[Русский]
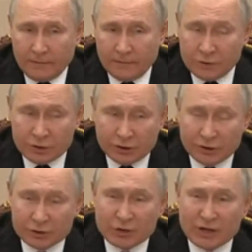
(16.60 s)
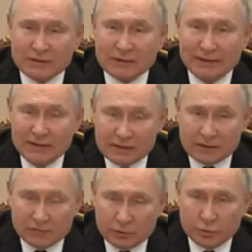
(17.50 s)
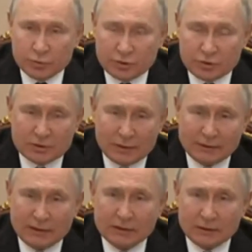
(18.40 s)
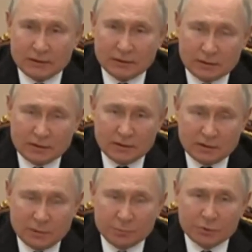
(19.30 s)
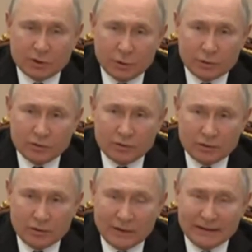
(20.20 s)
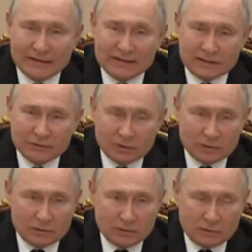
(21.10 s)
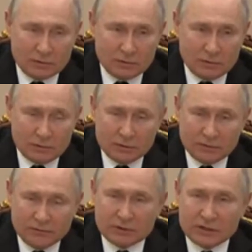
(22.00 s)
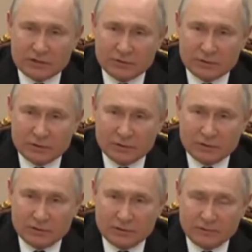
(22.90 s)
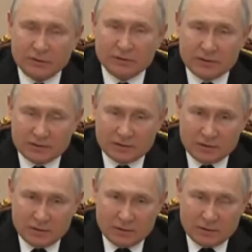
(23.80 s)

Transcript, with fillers: э, высшие должностные лица ведущих стран НАТО допускают и агрессивные высказывания в адрес